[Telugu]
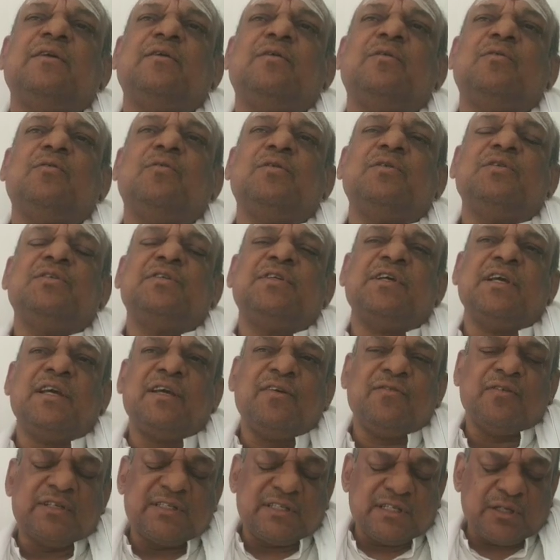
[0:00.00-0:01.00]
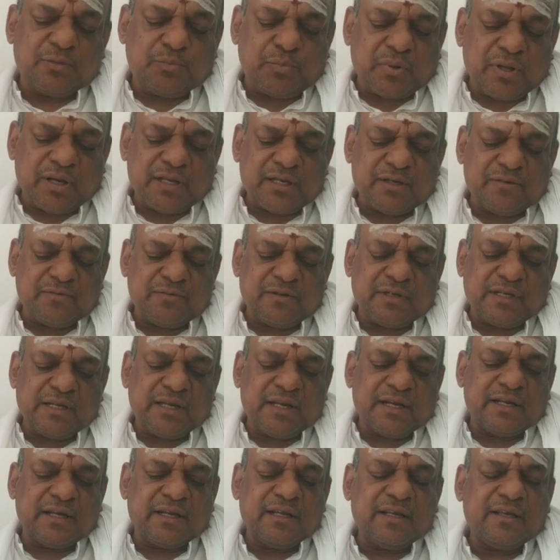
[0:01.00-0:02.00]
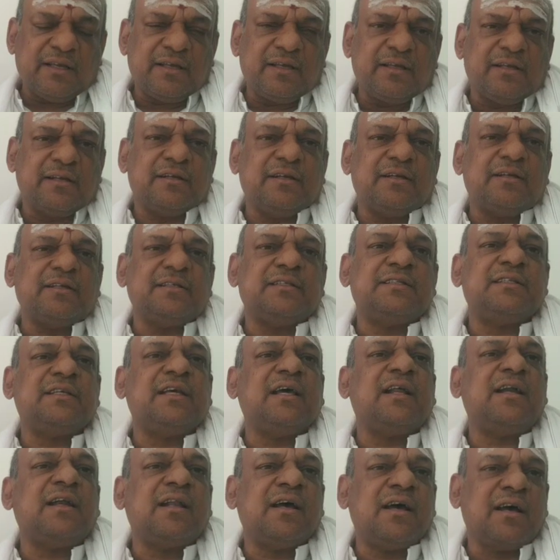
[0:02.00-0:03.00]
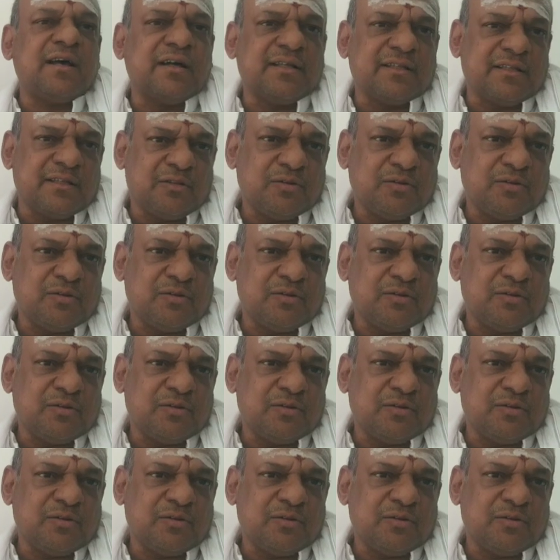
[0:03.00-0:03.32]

చేయవలసిన పని ఏమిటి అంటే శరణాగతితో